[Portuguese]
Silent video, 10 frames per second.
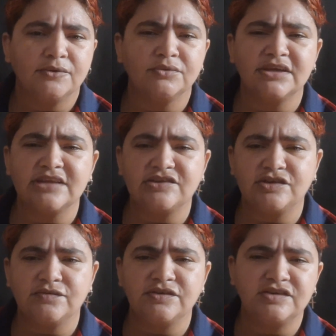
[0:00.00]
O
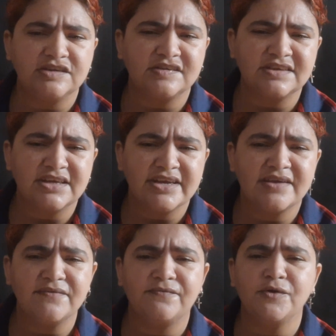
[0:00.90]
detetive disse
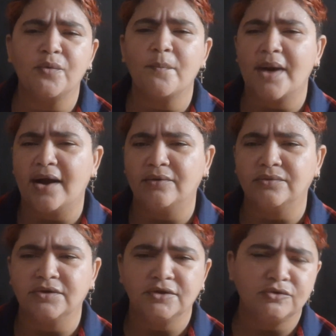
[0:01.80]
que viu
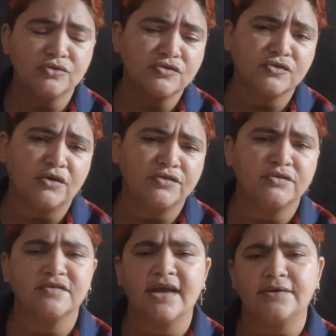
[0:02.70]
mal nos olhos
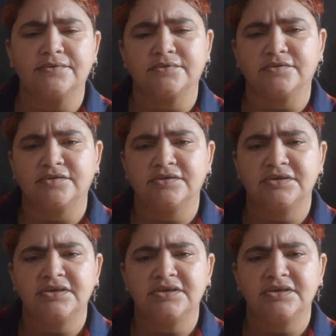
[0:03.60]
dos garotos.